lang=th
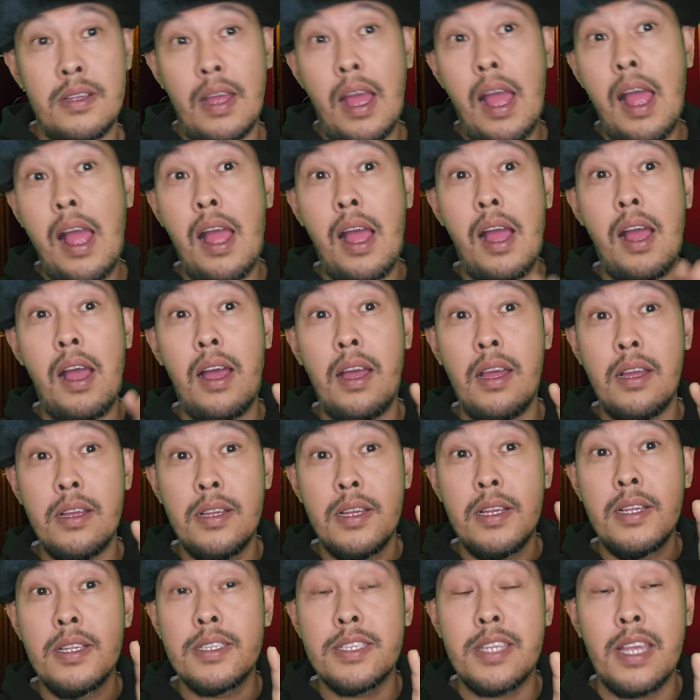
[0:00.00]
อ่ะ
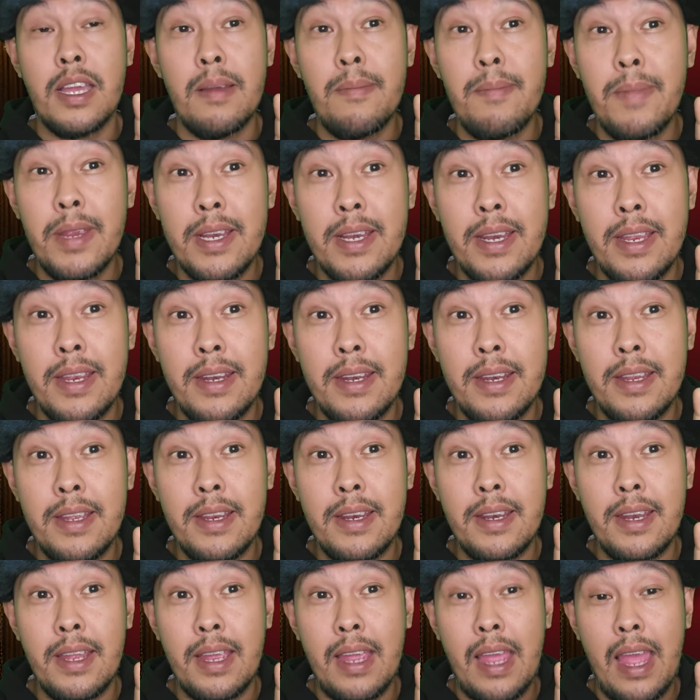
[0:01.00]
เสริมอีกนิดนึง
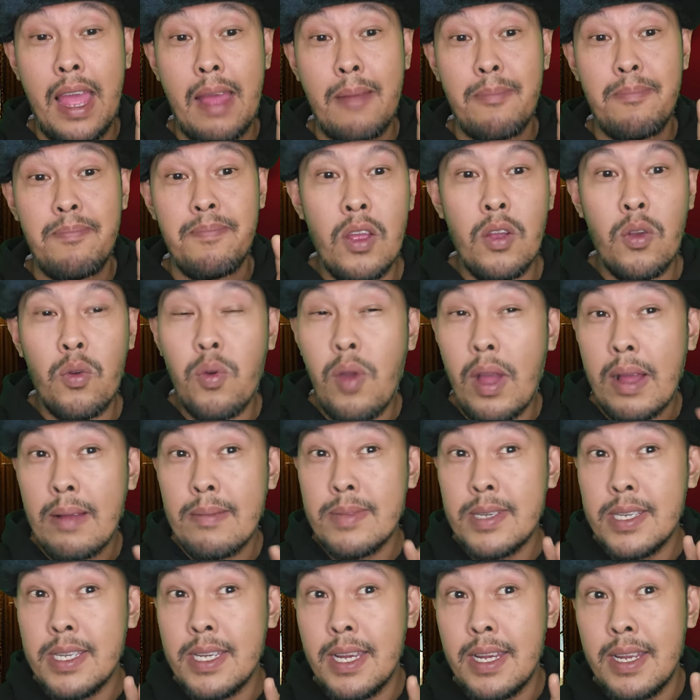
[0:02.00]
นะครับ ความ
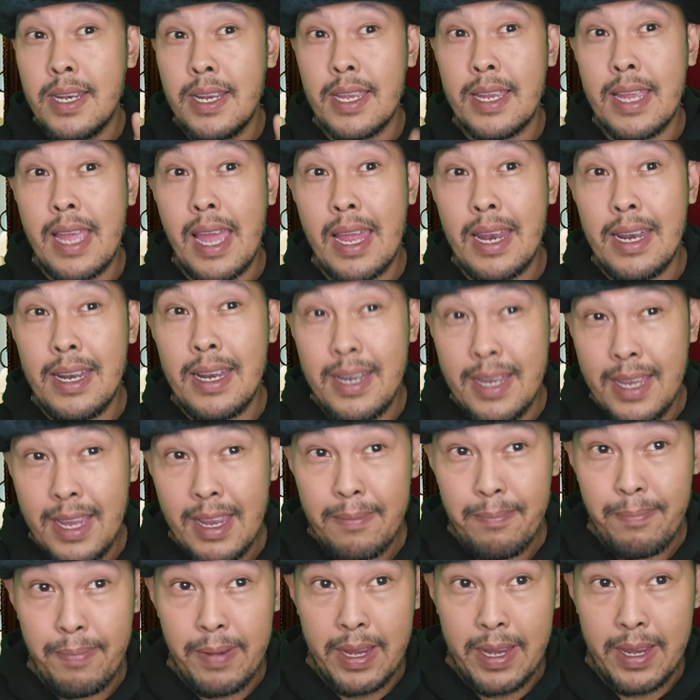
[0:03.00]
เชื่อในการเรียก
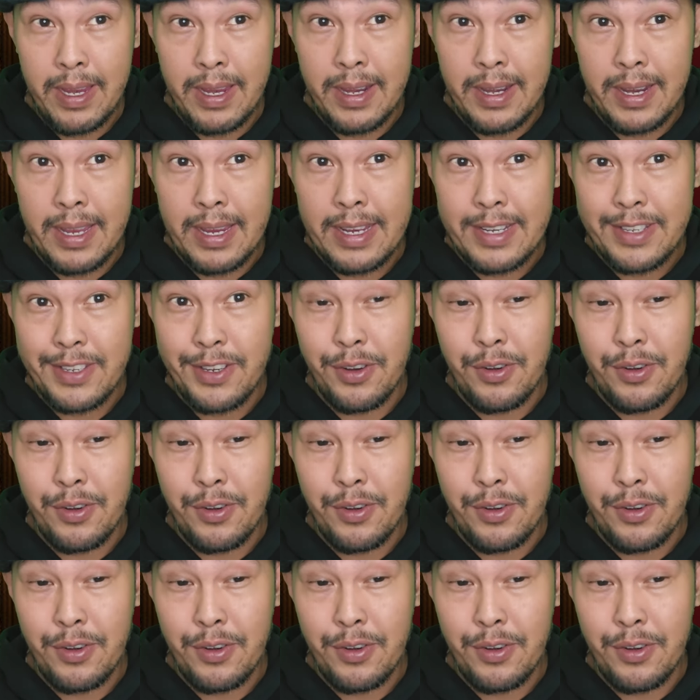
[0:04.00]
ผีในกระจ